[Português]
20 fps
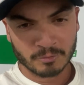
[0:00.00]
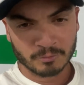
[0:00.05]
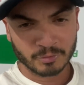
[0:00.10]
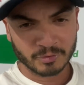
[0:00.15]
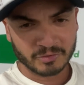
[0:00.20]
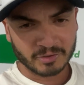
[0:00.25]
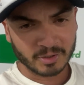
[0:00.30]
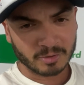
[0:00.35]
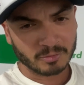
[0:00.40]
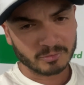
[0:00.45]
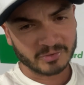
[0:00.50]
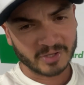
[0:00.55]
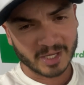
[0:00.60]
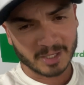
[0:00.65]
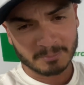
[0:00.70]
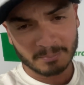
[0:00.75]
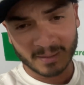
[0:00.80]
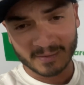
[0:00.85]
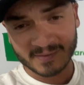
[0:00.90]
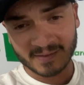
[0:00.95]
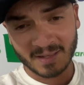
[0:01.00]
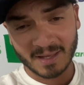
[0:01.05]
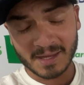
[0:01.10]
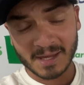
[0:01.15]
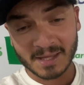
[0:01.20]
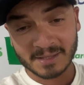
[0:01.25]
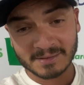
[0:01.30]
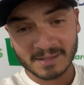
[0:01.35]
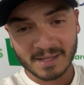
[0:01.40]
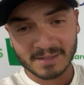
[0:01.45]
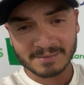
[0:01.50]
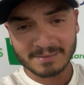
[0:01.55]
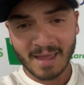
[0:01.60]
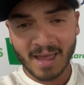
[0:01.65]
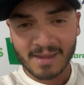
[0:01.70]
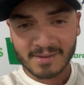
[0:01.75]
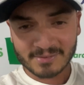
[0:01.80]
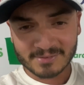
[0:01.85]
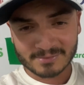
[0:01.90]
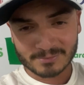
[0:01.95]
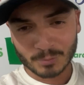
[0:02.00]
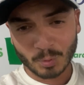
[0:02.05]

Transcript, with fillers: você consegue parcelar em até 10,